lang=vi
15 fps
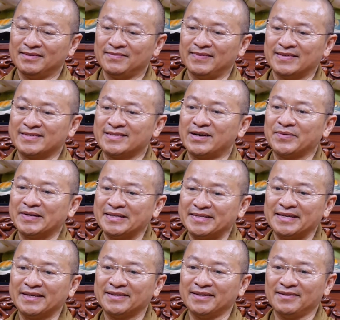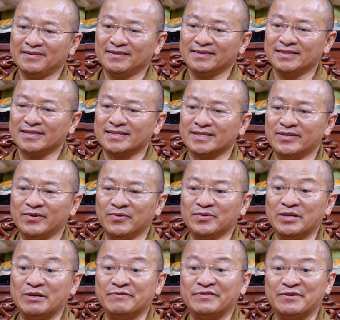và sau khi chết á, người sở hữu
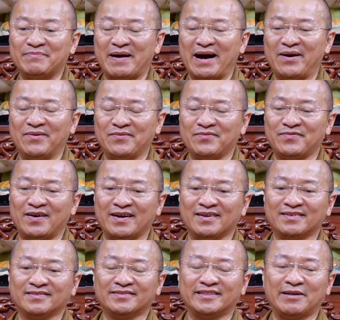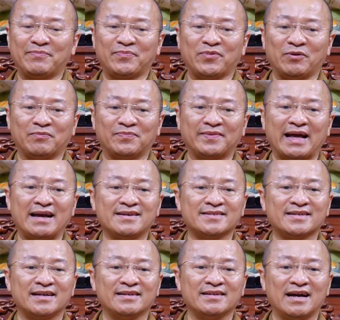nhiều phước báo vẫn tiếp tục tái
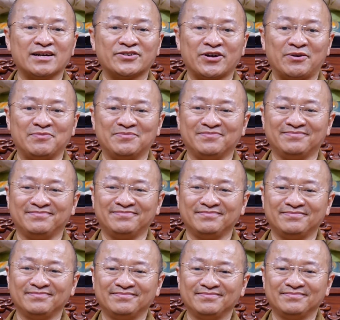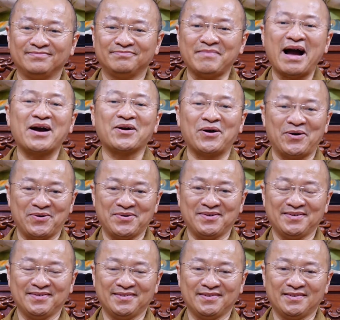sinh ở trong ba cõi
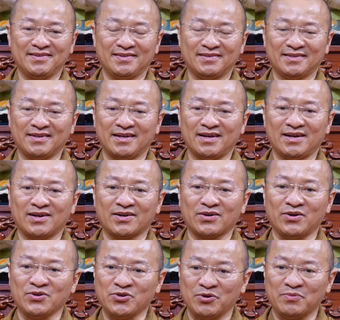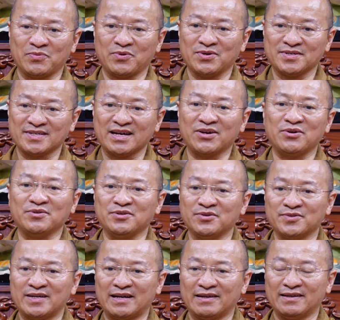tức là cõi dục cõi sắc cõi vô
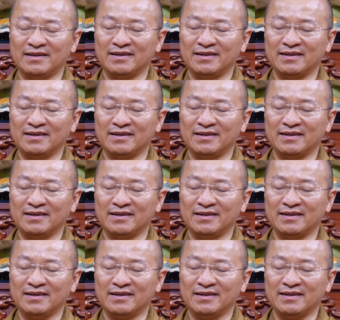sắc